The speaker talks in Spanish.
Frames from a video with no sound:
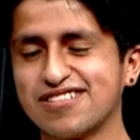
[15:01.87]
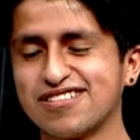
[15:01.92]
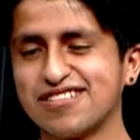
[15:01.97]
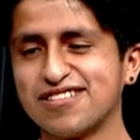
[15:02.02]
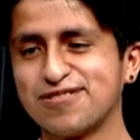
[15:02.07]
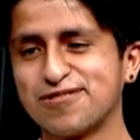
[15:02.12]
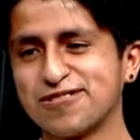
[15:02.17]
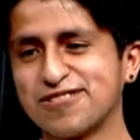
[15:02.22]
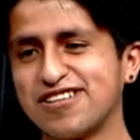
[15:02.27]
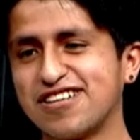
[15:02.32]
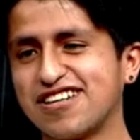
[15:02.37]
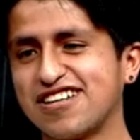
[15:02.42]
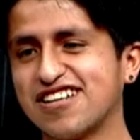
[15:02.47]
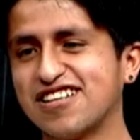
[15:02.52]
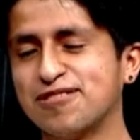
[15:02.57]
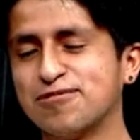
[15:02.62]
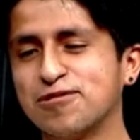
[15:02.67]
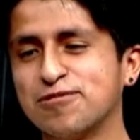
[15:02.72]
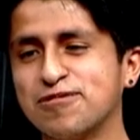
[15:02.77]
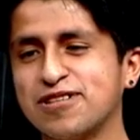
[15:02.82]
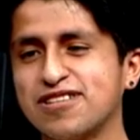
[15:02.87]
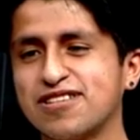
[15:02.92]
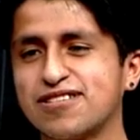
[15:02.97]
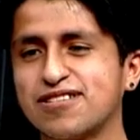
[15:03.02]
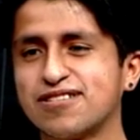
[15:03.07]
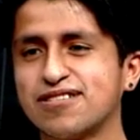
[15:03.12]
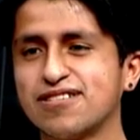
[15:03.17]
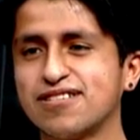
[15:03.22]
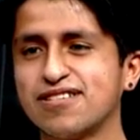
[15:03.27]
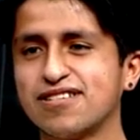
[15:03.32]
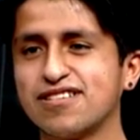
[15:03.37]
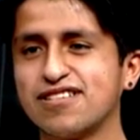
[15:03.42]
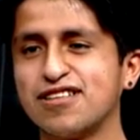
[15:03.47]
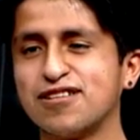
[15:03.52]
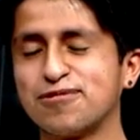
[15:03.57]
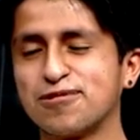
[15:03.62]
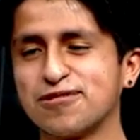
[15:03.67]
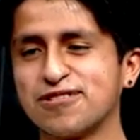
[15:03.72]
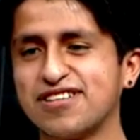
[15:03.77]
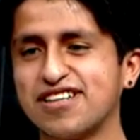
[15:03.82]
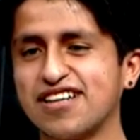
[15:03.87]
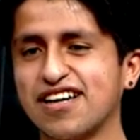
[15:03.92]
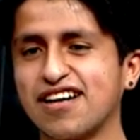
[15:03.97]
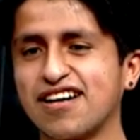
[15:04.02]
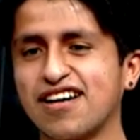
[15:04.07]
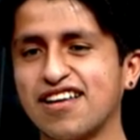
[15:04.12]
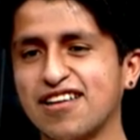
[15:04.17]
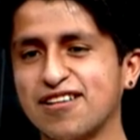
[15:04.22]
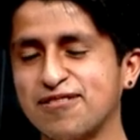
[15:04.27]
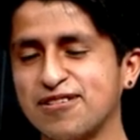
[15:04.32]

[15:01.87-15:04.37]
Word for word: disfruta cada momento, disfruta cada